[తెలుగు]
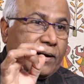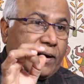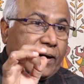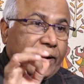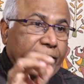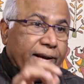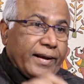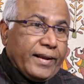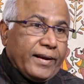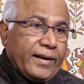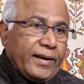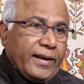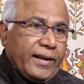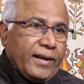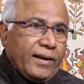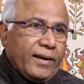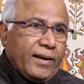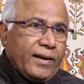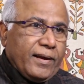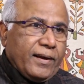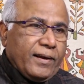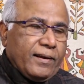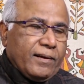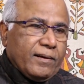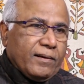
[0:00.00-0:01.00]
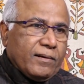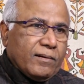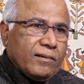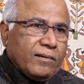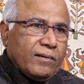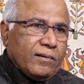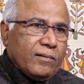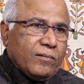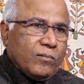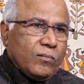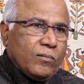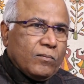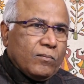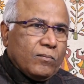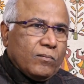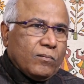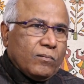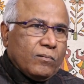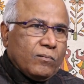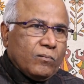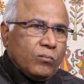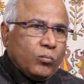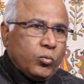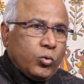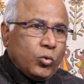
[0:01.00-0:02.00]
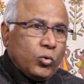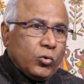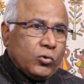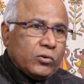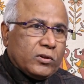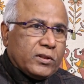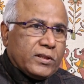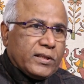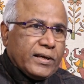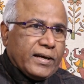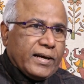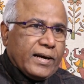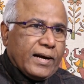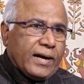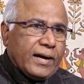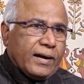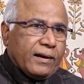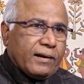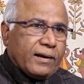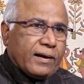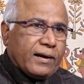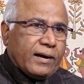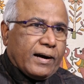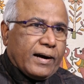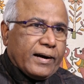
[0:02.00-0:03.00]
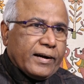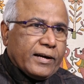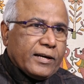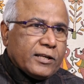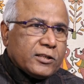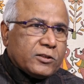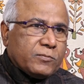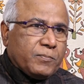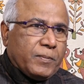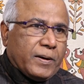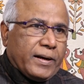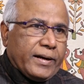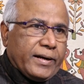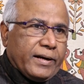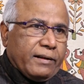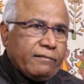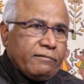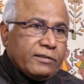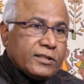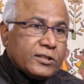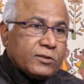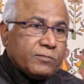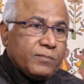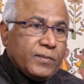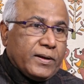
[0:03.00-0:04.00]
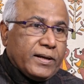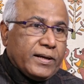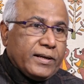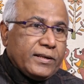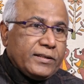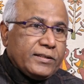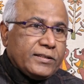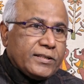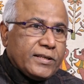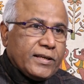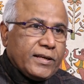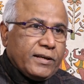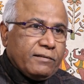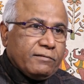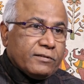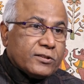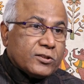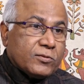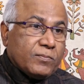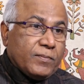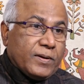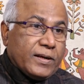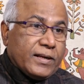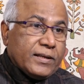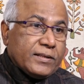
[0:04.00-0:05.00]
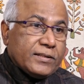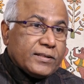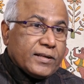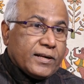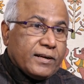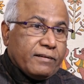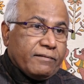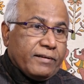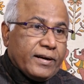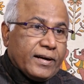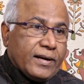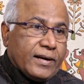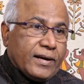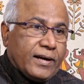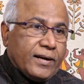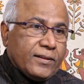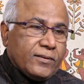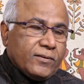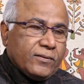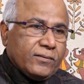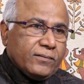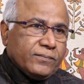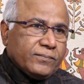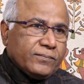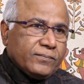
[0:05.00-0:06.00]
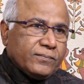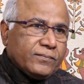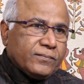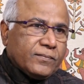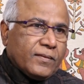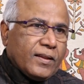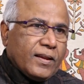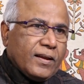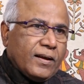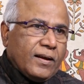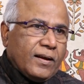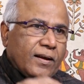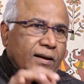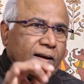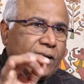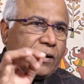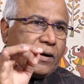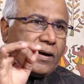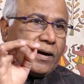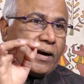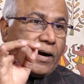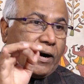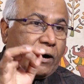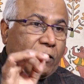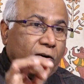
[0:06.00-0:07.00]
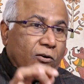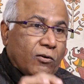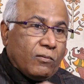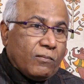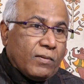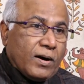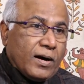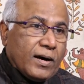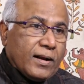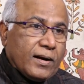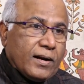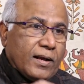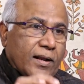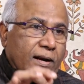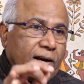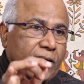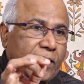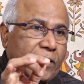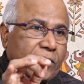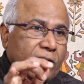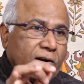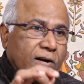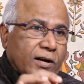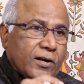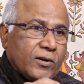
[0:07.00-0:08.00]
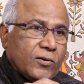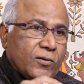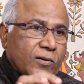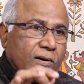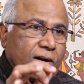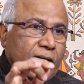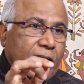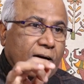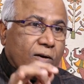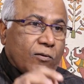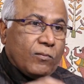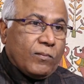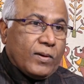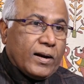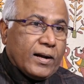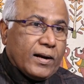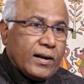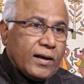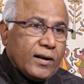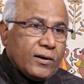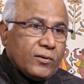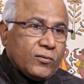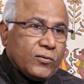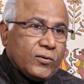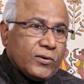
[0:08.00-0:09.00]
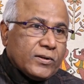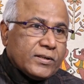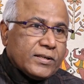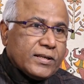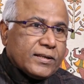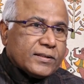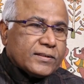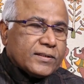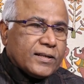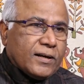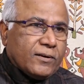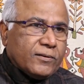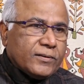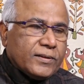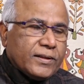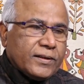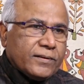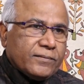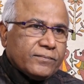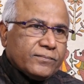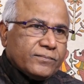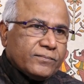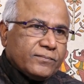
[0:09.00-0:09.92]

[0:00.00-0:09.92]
ఆయన్ని పూర్తిగా కాంగ్రెస్ పార్టీ విస్మరించి విస్మరించడమే కాదు అవమానాలు అడుగడుగున అవమానాలకు గురి చేస్తూ ఉంది